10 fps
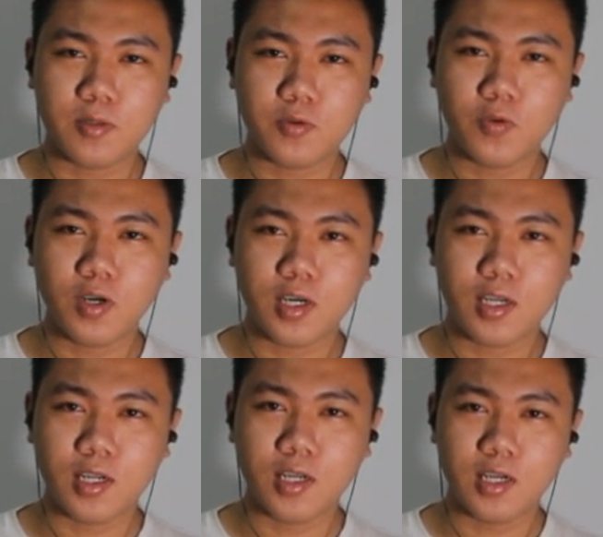itu gue
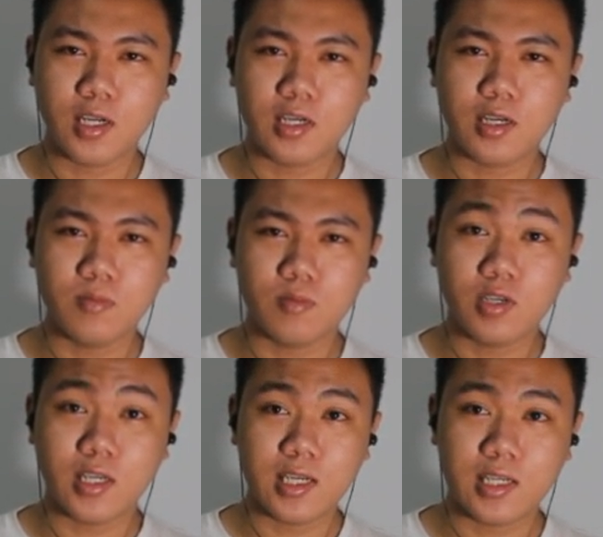e, nemu
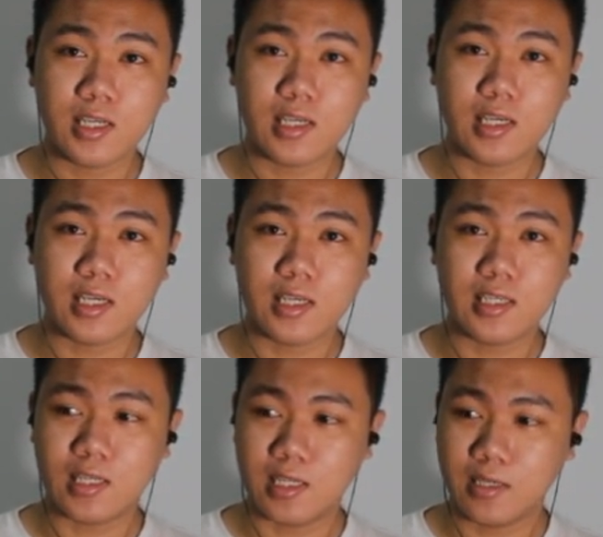dia di
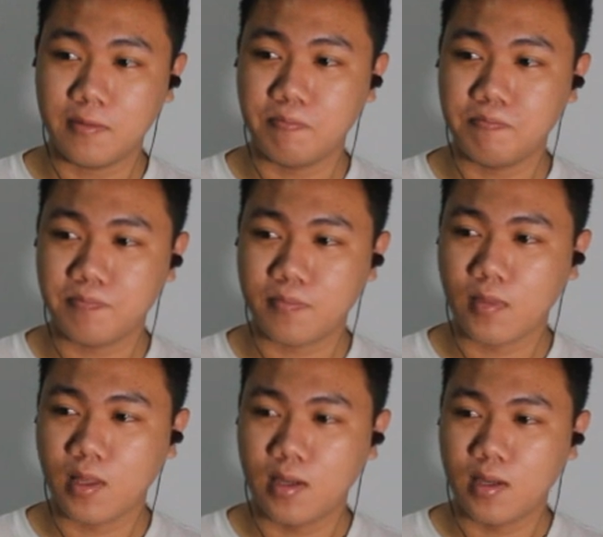sini
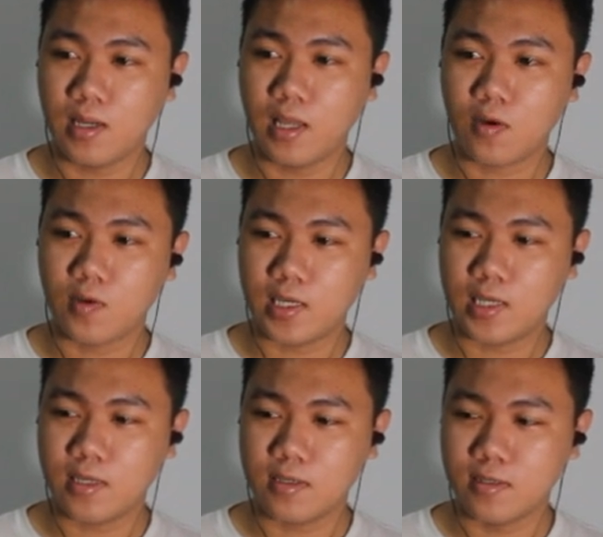di akun ini